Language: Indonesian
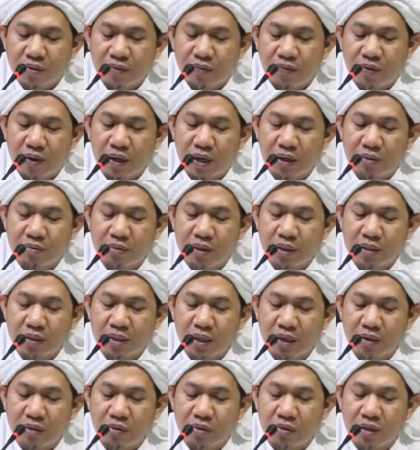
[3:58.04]

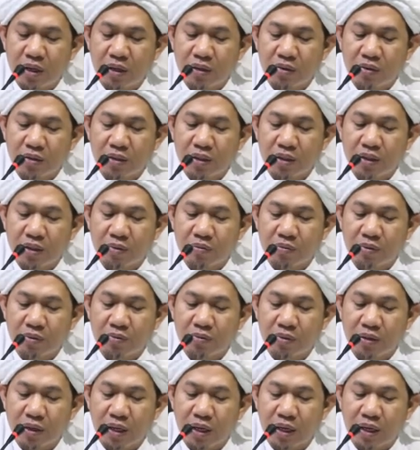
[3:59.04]
Fahabasahu lalu ia pun
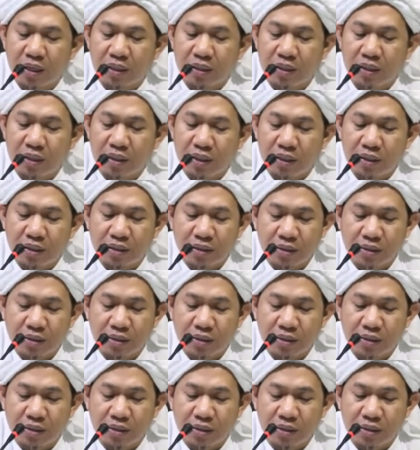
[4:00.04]
menahannya